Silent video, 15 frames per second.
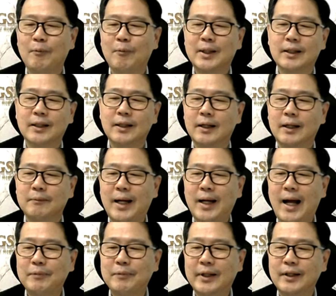มันจะเกิดภาพ
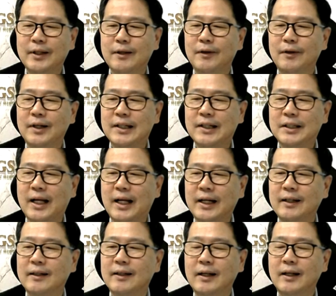Technical Recession
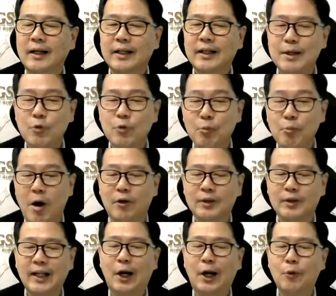ในมุมมองของต
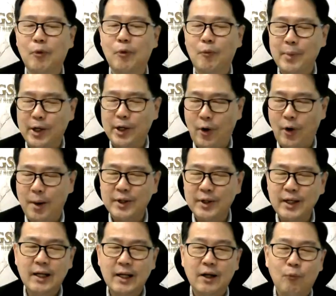ลาดหุ้นมันน้อยมัน
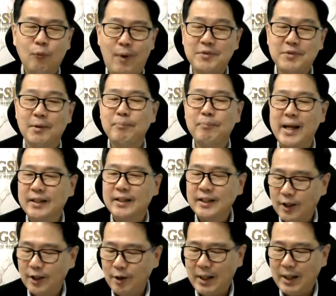ความจำเป็นที่จะ
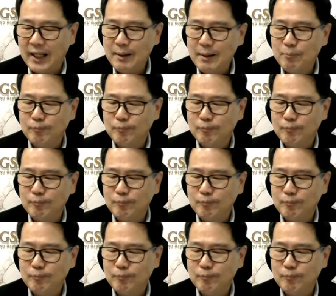ต้องมารีบ